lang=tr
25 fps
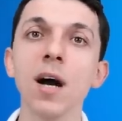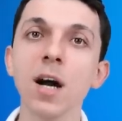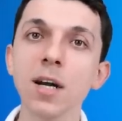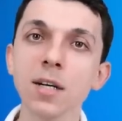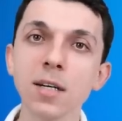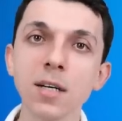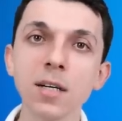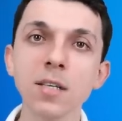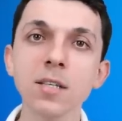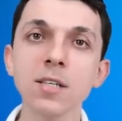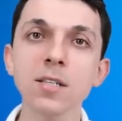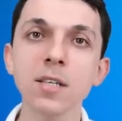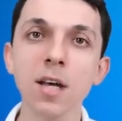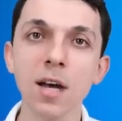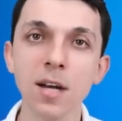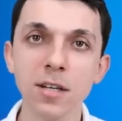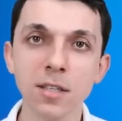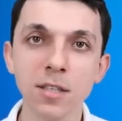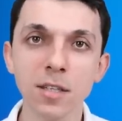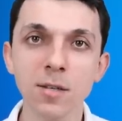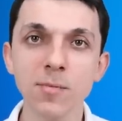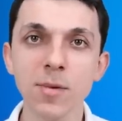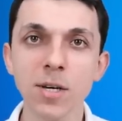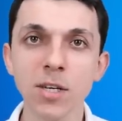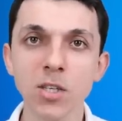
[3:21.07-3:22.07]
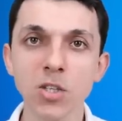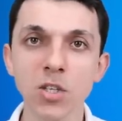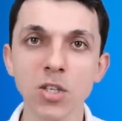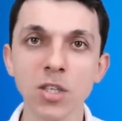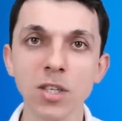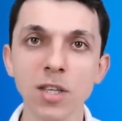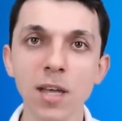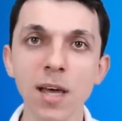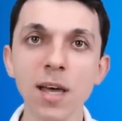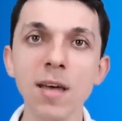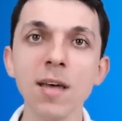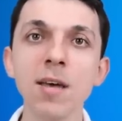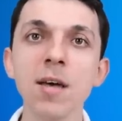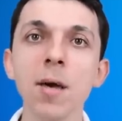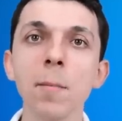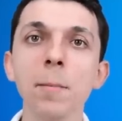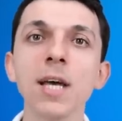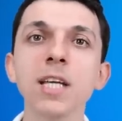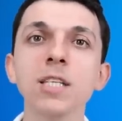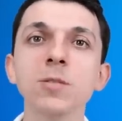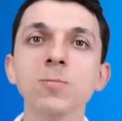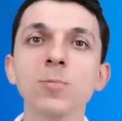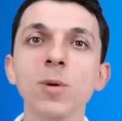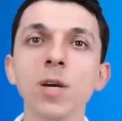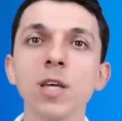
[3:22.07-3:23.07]
Hakkınızı artırmak için de
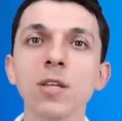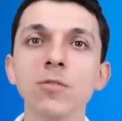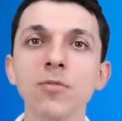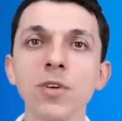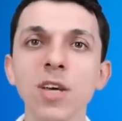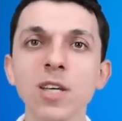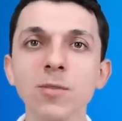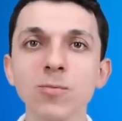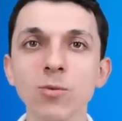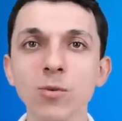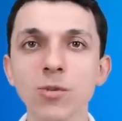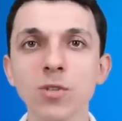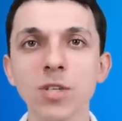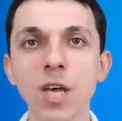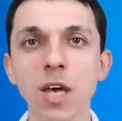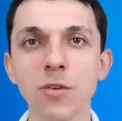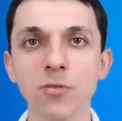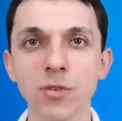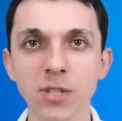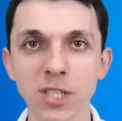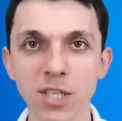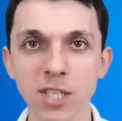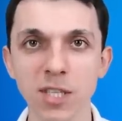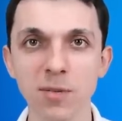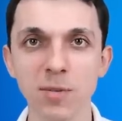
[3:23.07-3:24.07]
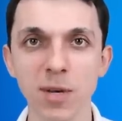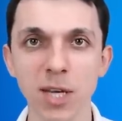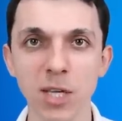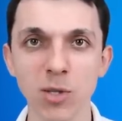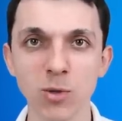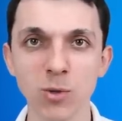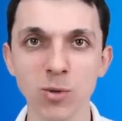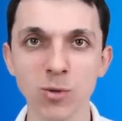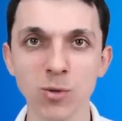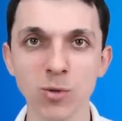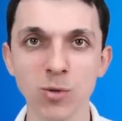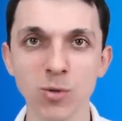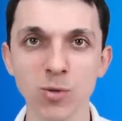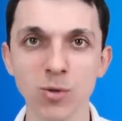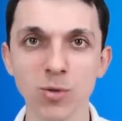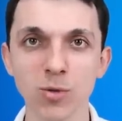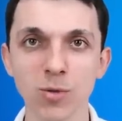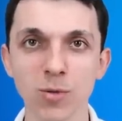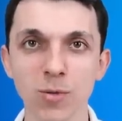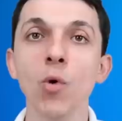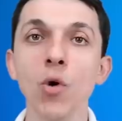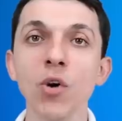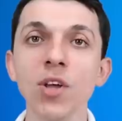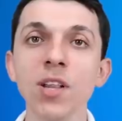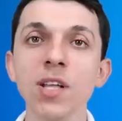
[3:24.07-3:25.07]
Best Buy'ın Facebook sayfasını
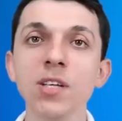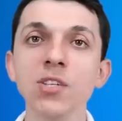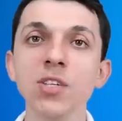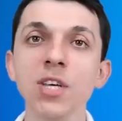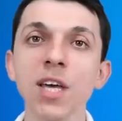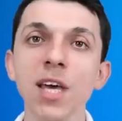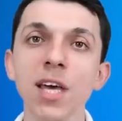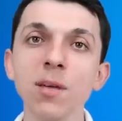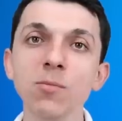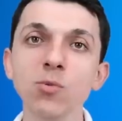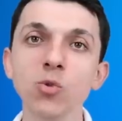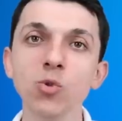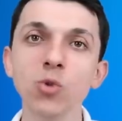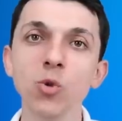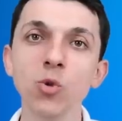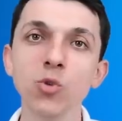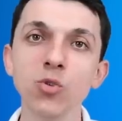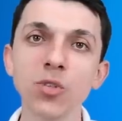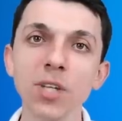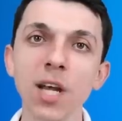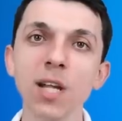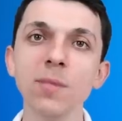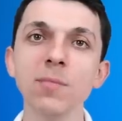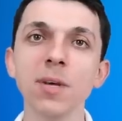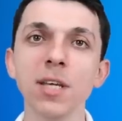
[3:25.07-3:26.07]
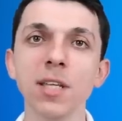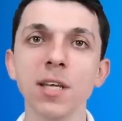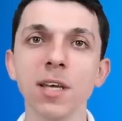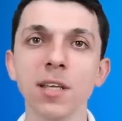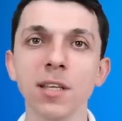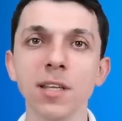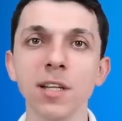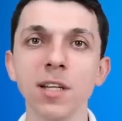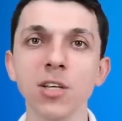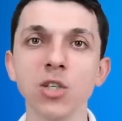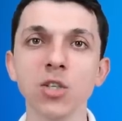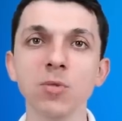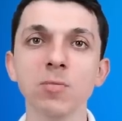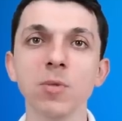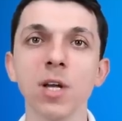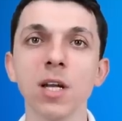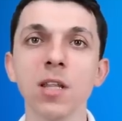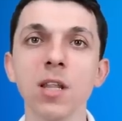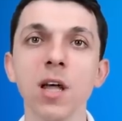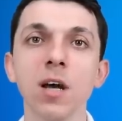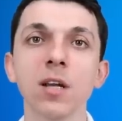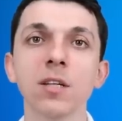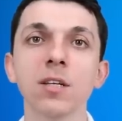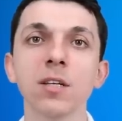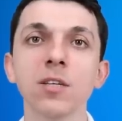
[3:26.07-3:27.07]
beğeniyorsunuz. Böylece hem sosyal medya
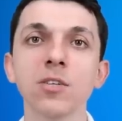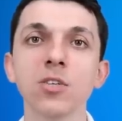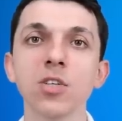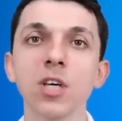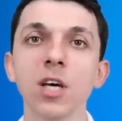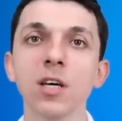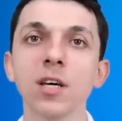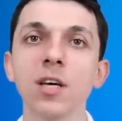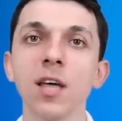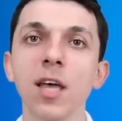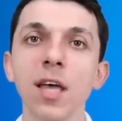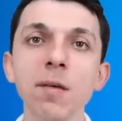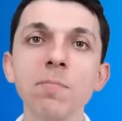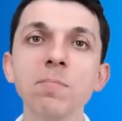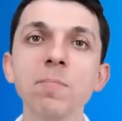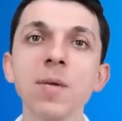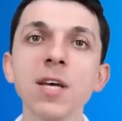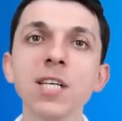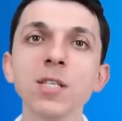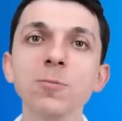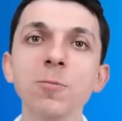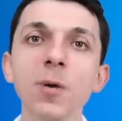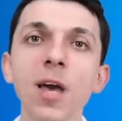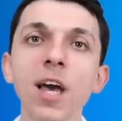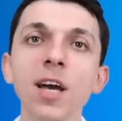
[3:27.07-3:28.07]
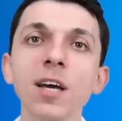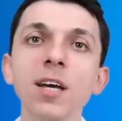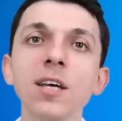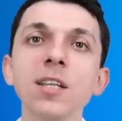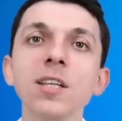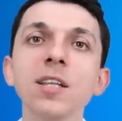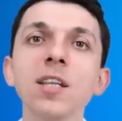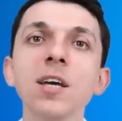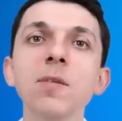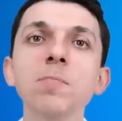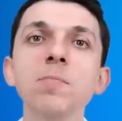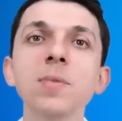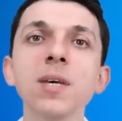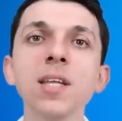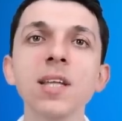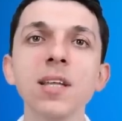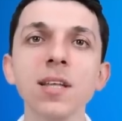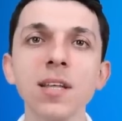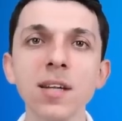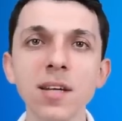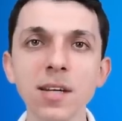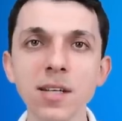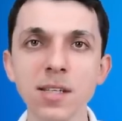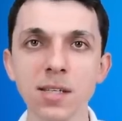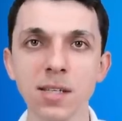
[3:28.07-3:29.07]
etkileşimlerini artıracak hem Best Buy hakkında
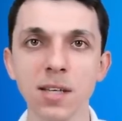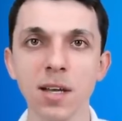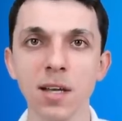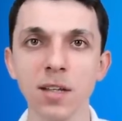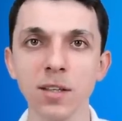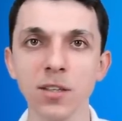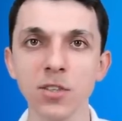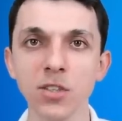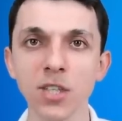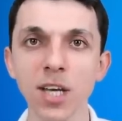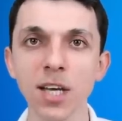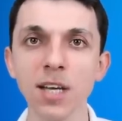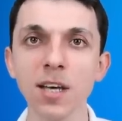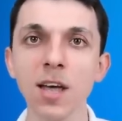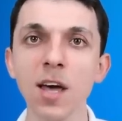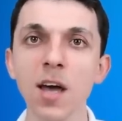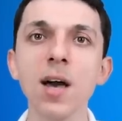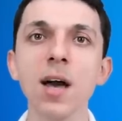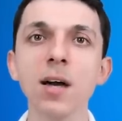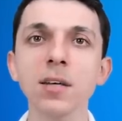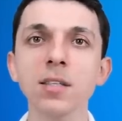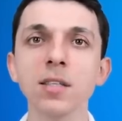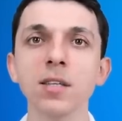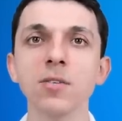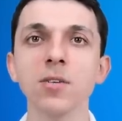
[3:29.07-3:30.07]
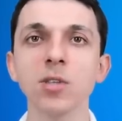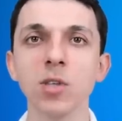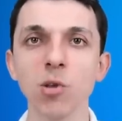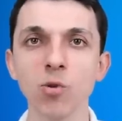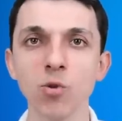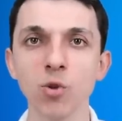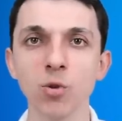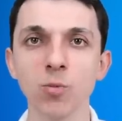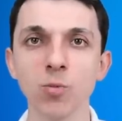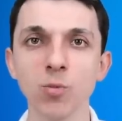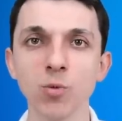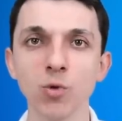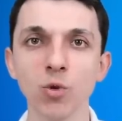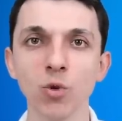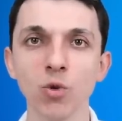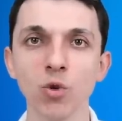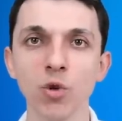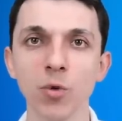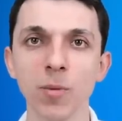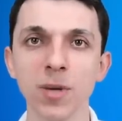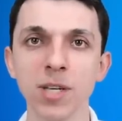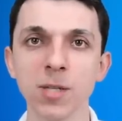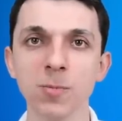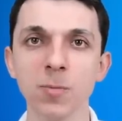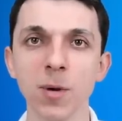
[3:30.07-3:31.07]
bilinirlik sağlayacak bir aktivite yürütmüş
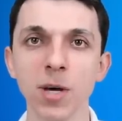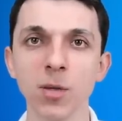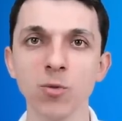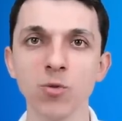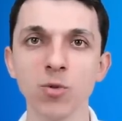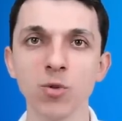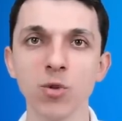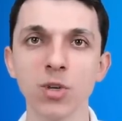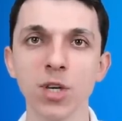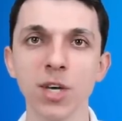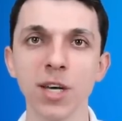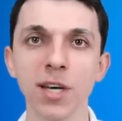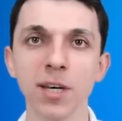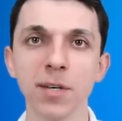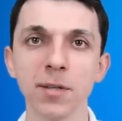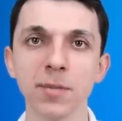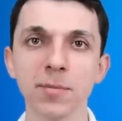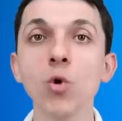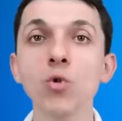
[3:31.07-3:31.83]
oluyor Best Buy Türkiye.